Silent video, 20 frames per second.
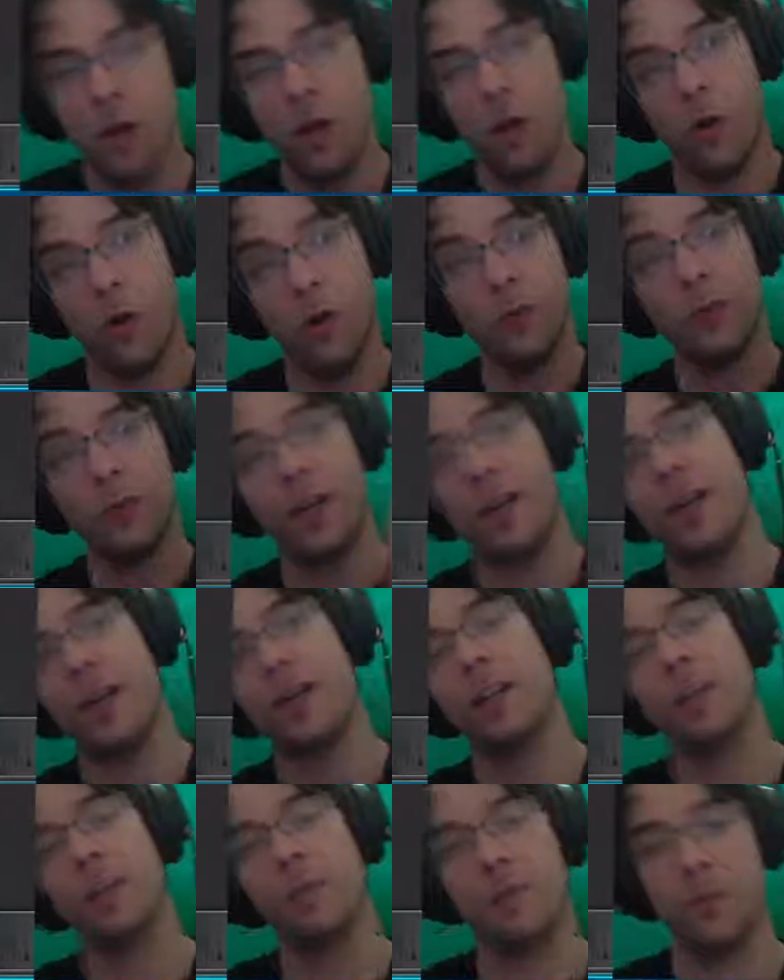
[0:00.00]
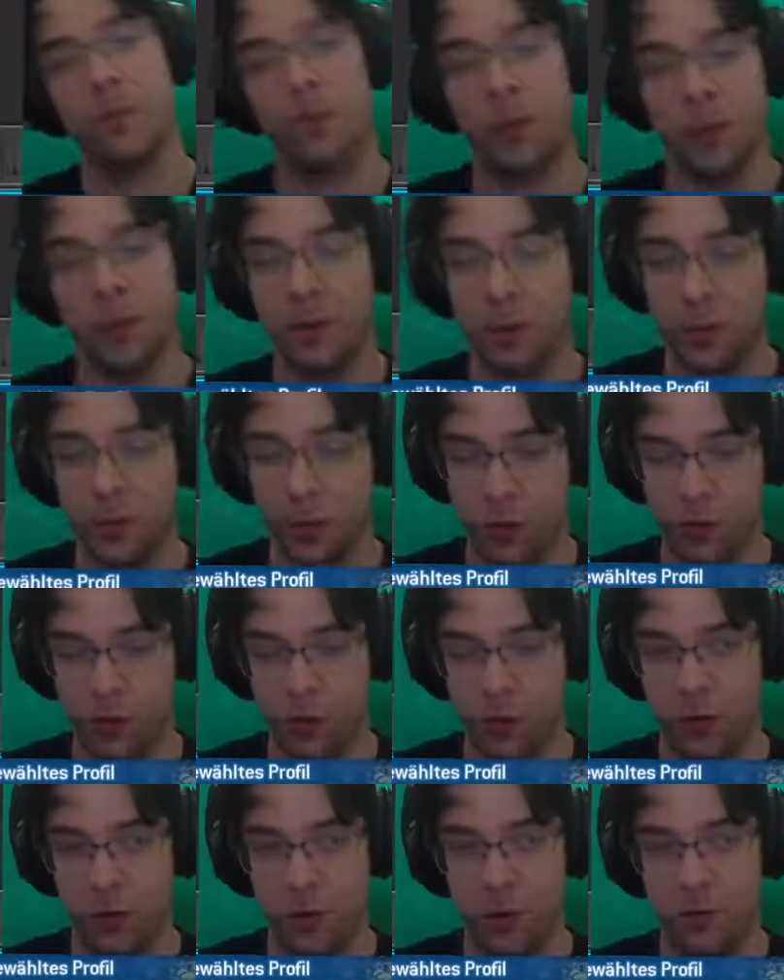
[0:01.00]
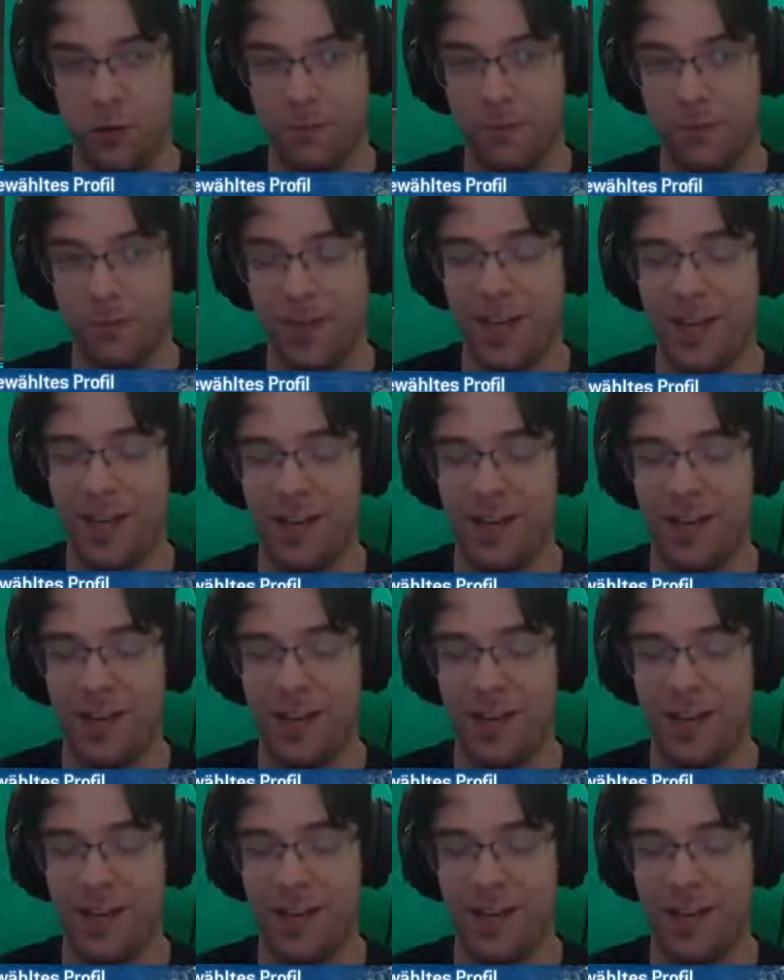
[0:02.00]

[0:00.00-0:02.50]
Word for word: Und ein angenehmes Wochenende wünsche ich euch auch noch.